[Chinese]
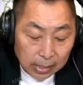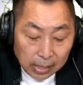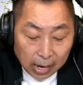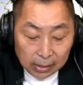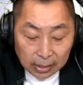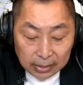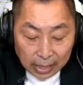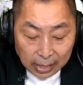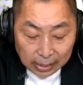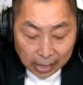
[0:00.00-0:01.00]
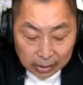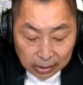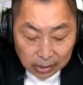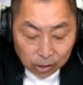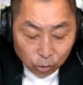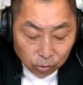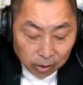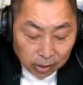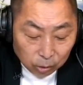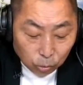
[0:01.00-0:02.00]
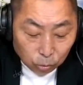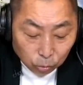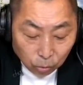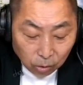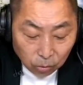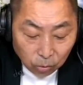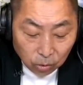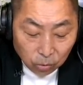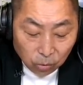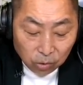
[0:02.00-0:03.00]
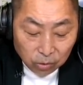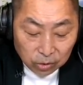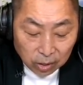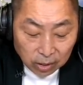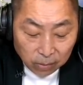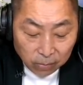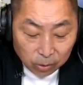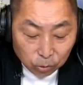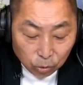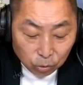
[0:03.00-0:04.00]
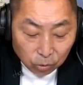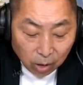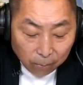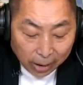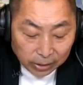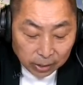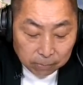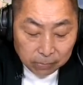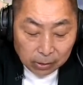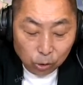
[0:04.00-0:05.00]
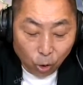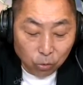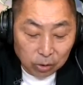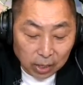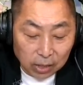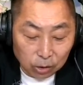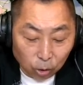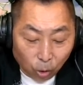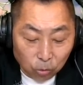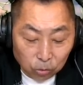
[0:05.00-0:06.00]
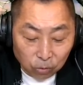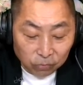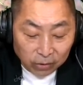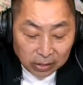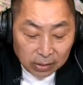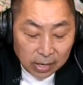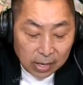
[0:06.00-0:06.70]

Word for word: 那跟加拿大的这个总理呢，杜鲁多，或或或者呢，美国总统呢，拜登同登同同分，